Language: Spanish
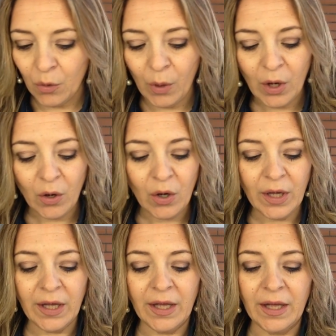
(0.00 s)
Luego,
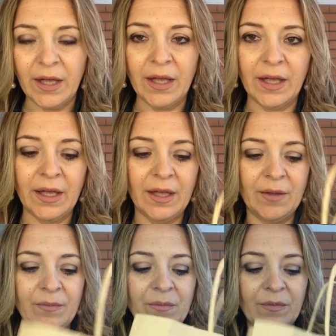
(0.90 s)
eh,